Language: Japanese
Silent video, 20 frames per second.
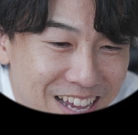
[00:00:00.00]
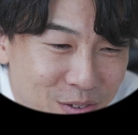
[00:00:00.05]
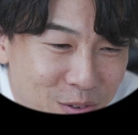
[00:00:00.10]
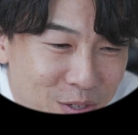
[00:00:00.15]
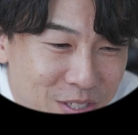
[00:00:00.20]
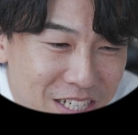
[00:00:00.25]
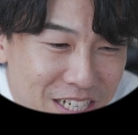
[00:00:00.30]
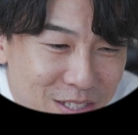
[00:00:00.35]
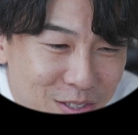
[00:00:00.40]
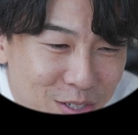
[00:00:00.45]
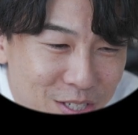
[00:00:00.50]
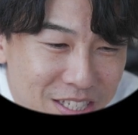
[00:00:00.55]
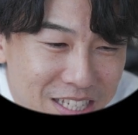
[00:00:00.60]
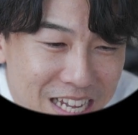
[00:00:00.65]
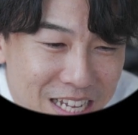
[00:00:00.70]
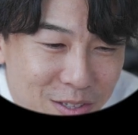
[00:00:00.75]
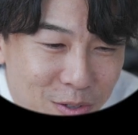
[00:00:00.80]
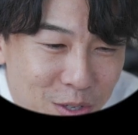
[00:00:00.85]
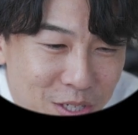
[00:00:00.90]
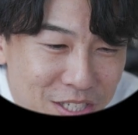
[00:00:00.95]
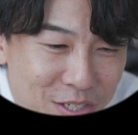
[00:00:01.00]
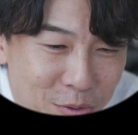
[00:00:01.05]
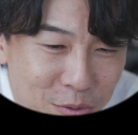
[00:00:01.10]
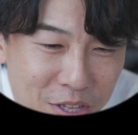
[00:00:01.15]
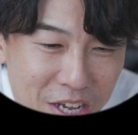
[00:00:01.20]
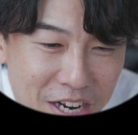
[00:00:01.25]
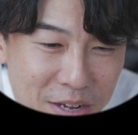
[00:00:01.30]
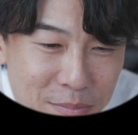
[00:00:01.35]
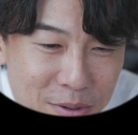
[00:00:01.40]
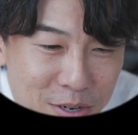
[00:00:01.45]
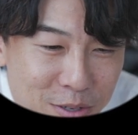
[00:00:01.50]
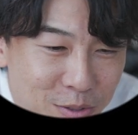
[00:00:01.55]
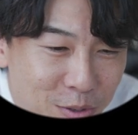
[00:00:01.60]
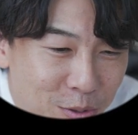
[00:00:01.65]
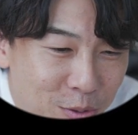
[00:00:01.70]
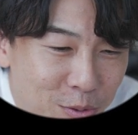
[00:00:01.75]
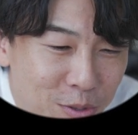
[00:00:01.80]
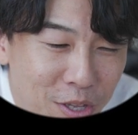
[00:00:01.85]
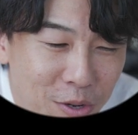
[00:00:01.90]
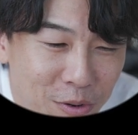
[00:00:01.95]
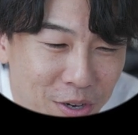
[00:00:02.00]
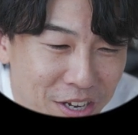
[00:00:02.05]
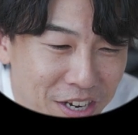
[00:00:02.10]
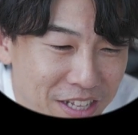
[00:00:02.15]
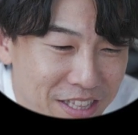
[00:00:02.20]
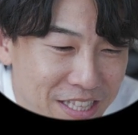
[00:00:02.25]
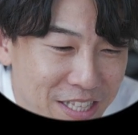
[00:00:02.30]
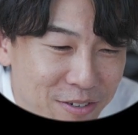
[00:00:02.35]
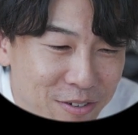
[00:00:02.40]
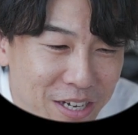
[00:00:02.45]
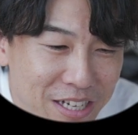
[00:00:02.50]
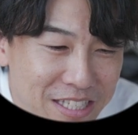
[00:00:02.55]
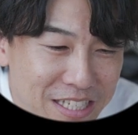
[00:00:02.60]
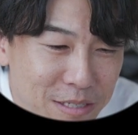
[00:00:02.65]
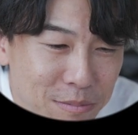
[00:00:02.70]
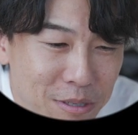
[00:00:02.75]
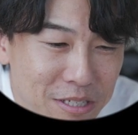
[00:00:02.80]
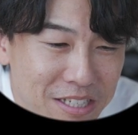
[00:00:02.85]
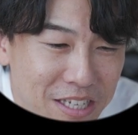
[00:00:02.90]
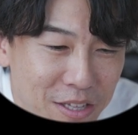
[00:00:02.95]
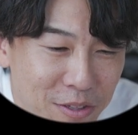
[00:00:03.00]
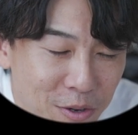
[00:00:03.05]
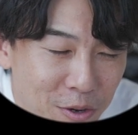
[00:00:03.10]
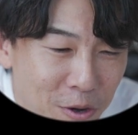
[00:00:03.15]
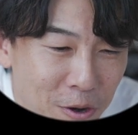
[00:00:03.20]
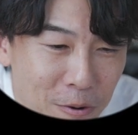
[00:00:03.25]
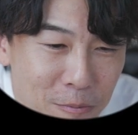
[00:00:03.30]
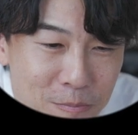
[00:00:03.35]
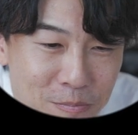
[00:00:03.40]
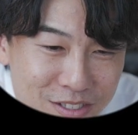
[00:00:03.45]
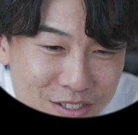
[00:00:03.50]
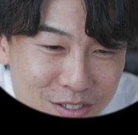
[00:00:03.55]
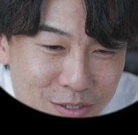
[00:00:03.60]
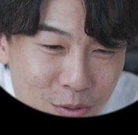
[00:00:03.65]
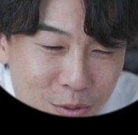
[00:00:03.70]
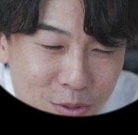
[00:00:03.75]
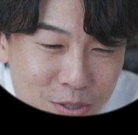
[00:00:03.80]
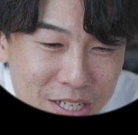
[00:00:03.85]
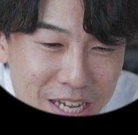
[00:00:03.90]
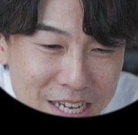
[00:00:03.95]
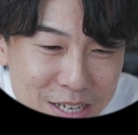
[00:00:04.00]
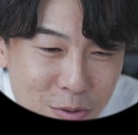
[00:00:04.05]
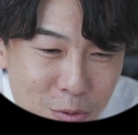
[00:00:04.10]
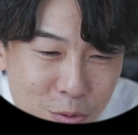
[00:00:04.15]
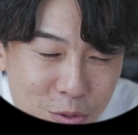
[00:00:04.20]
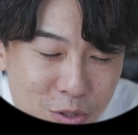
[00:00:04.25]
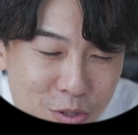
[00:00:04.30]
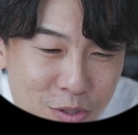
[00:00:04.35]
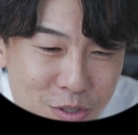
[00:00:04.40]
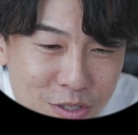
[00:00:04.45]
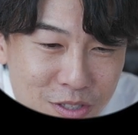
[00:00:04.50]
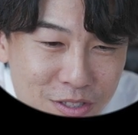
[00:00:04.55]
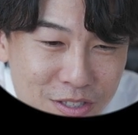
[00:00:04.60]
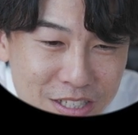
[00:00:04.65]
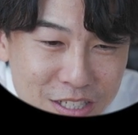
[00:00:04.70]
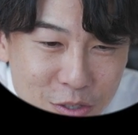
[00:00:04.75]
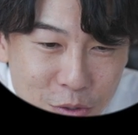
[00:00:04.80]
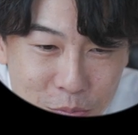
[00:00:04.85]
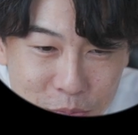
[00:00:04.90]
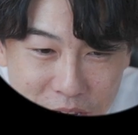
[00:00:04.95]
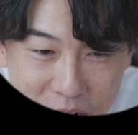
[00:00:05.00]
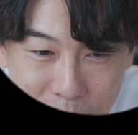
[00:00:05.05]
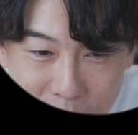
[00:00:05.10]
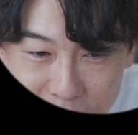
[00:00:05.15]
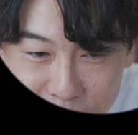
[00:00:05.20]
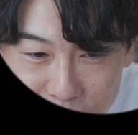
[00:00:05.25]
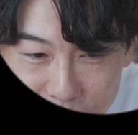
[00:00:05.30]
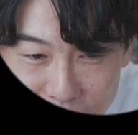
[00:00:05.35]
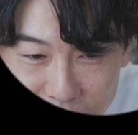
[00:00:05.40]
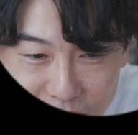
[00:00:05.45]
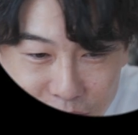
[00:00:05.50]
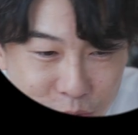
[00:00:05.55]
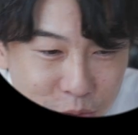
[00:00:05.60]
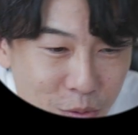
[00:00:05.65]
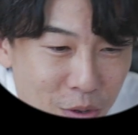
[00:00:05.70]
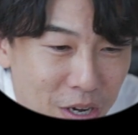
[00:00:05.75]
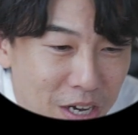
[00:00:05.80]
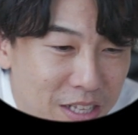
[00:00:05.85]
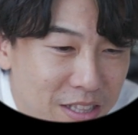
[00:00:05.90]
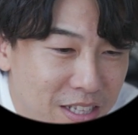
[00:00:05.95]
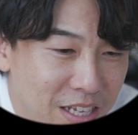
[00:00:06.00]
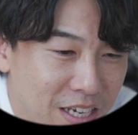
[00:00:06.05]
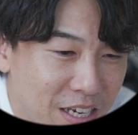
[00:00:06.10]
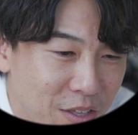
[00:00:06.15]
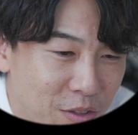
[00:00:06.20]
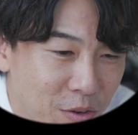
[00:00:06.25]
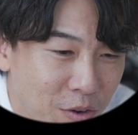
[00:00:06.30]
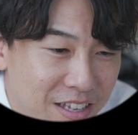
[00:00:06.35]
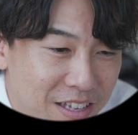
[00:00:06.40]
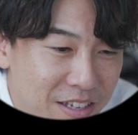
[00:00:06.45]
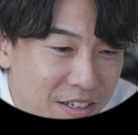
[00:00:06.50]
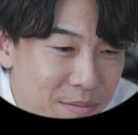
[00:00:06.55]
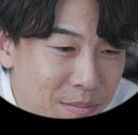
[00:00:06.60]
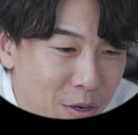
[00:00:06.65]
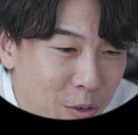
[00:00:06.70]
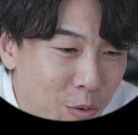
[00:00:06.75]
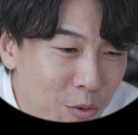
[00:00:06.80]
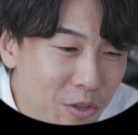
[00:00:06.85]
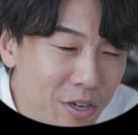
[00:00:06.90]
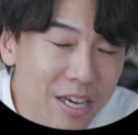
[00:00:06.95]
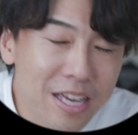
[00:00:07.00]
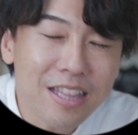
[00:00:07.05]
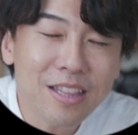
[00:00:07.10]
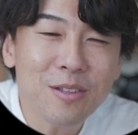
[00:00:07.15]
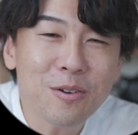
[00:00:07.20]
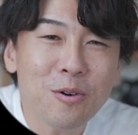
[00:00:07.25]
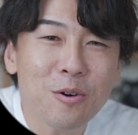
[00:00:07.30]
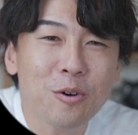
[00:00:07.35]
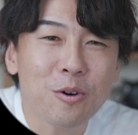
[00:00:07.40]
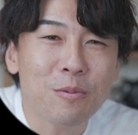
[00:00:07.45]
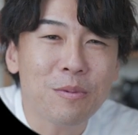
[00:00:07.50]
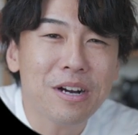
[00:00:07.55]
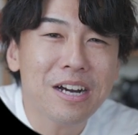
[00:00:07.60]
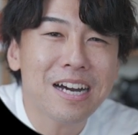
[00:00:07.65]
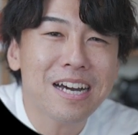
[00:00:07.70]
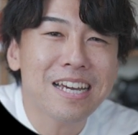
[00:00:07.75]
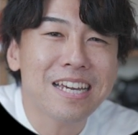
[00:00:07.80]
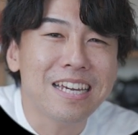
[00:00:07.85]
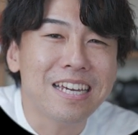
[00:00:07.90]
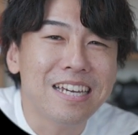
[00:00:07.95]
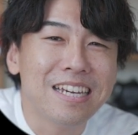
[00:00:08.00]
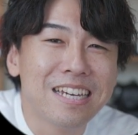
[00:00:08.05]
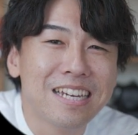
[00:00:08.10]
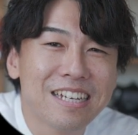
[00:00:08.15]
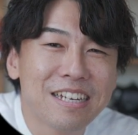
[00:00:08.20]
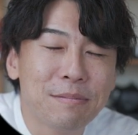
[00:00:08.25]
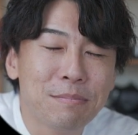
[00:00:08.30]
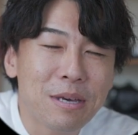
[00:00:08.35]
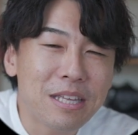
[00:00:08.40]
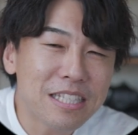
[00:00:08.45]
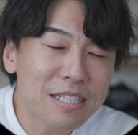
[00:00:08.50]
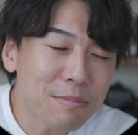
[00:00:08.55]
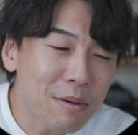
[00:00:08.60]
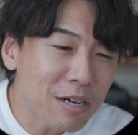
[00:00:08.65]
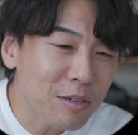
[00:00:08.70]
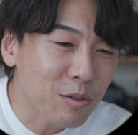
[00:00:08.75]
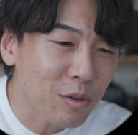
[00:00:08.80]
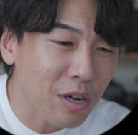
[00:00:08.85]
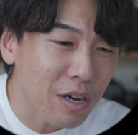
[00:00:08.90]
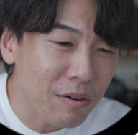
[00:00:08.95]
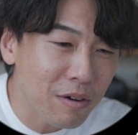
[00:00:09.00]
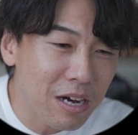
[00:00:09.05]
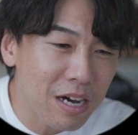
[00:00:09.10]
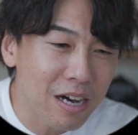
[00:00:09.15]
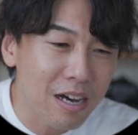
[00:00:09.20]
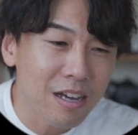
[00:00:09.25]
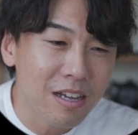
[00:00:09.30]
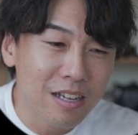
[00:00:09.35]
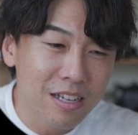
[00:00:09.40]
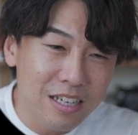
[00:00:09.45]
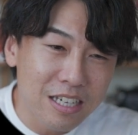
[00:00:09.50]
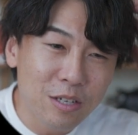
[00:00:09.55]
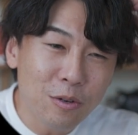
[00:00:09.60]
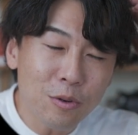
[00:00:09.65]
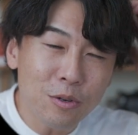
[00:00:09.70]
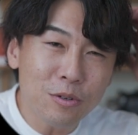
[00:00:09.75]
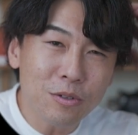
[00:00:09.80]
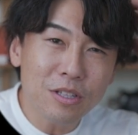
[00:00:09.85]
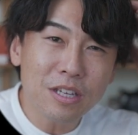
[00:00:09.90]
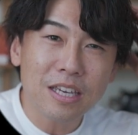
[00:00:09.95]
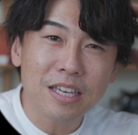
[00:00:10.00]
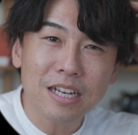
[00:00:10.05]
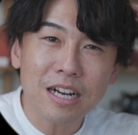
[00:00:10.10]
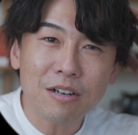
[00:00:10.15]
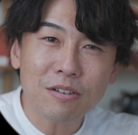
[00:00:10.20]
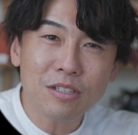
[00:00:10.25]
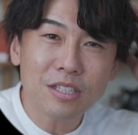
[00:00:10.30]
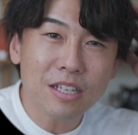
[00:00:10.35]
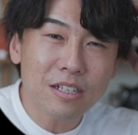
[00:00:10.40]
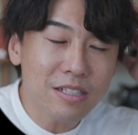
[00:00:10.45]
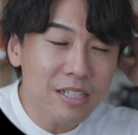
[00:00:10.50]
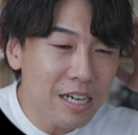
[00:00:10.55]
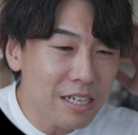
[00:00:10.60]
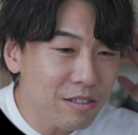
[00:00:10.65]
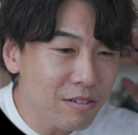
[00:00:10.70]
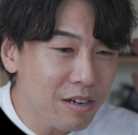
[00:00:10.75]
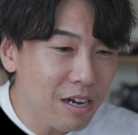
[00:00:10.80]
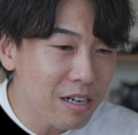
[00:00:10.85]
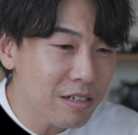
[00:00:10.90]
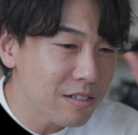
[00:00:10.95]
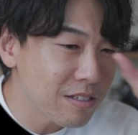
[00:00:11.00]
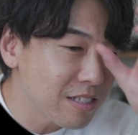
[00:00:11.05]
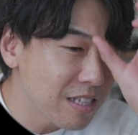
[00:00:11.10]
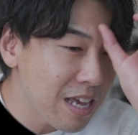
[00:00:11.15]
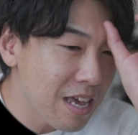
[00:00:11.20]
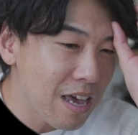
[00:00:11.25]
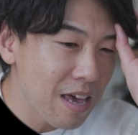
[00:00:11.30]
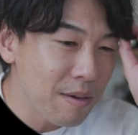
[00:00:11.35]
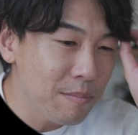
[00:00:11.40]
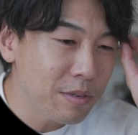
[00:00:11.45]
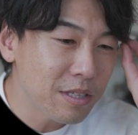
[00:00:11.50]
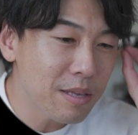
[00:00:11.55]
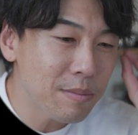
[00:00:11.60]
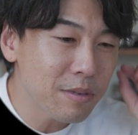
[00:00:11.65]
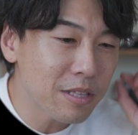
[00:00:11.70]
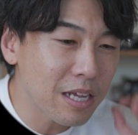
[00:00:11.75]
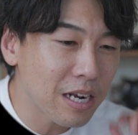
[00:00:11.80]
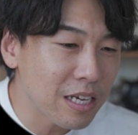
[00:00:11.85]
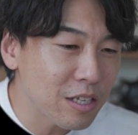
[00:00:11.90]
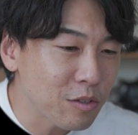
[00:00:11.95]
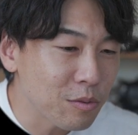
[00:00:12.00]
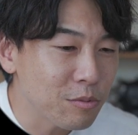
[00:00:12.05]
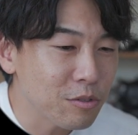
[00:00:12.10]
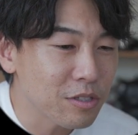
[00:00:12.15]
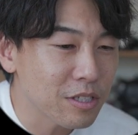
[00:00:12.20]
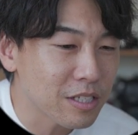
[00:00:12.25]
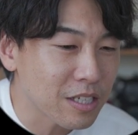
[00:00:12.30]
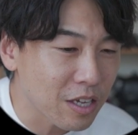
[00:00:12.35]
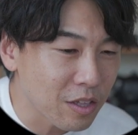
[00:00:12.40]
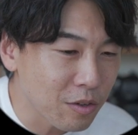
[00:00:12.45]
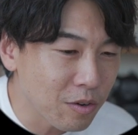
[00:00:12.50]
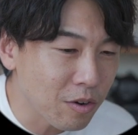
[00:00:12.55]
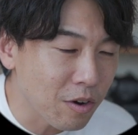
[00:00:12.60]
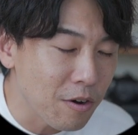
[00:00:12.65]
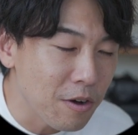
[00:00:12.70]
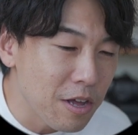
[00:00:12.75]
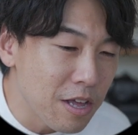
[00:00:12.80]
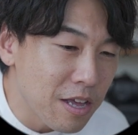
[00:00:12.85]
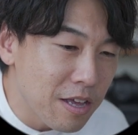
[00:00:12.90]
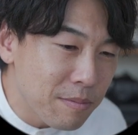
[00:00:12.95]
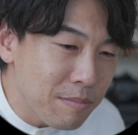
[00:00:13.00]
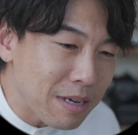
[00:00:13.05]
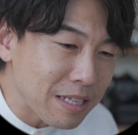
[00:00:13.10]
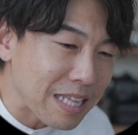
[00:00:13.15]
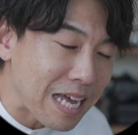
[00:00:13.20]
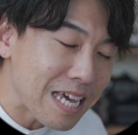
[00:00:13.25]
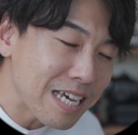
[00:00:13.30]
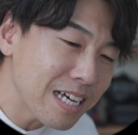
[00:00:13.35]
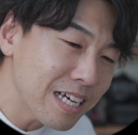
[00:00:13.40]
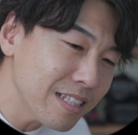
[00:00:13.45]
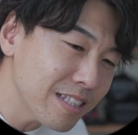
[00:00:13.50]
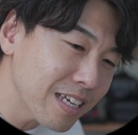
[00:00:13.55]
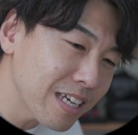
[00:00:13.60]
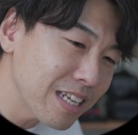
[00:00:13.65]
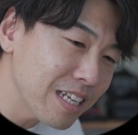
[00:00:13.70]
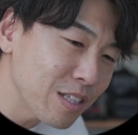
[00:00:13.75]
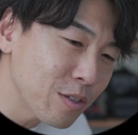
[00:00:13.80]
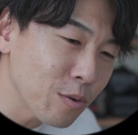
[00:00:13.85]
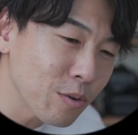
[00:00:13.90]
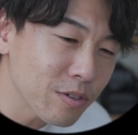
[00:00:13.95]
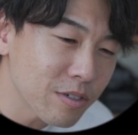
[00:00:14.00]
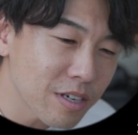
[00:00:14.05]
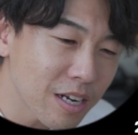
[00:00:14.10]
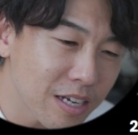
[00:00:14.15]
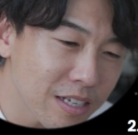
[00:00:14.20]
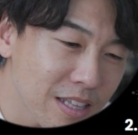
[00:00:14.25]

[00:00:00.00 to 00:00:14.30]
これちゃんとスタート位置を並べるとどうなのかなっていう感じしますけど、この最高値を見ればいいのかなちょっとわかんないけど、まあ、この辺の細かいベンチマークとかはいろいろね、比較してるサイトがあるんで、見てみたらいいと思うんですけど、まあ体感的にどれぐらい